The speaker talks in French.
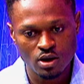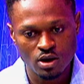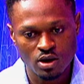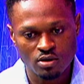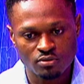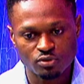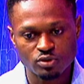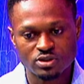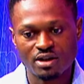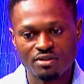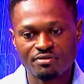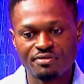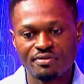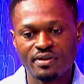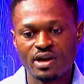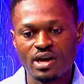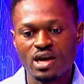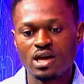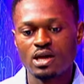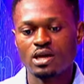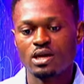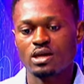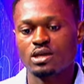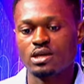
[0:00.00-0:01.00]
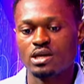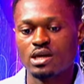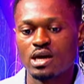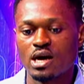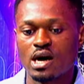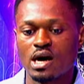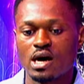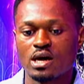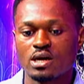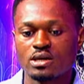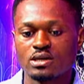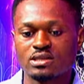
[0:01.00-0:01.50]
Vous savez, il y
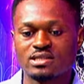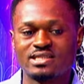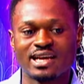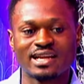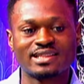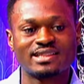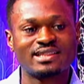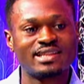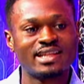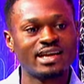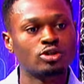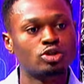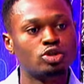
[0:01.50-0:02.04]
a certaines